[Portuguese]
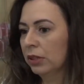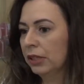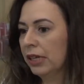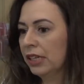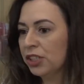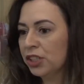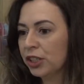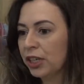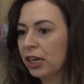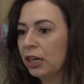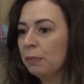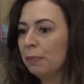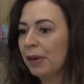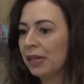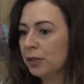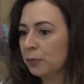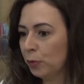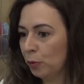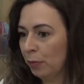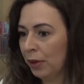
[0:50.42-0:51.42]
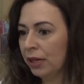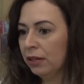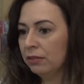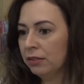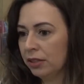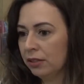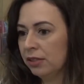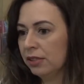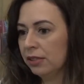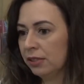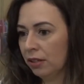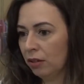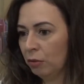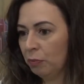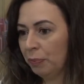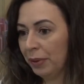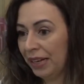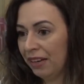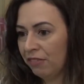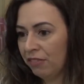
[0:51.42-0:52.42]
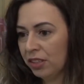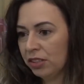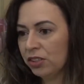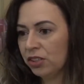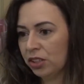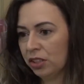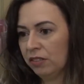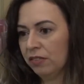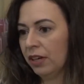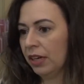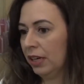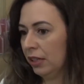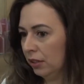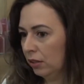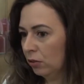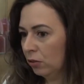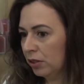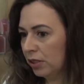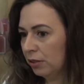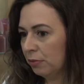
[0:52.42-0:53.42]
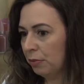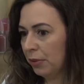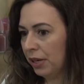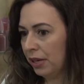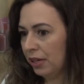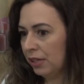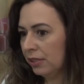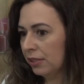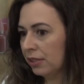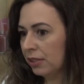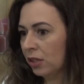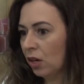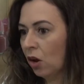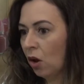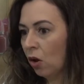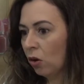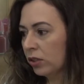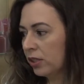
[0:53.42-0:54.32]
desde que ele passe por manutenção preventiva a cada 12 meses,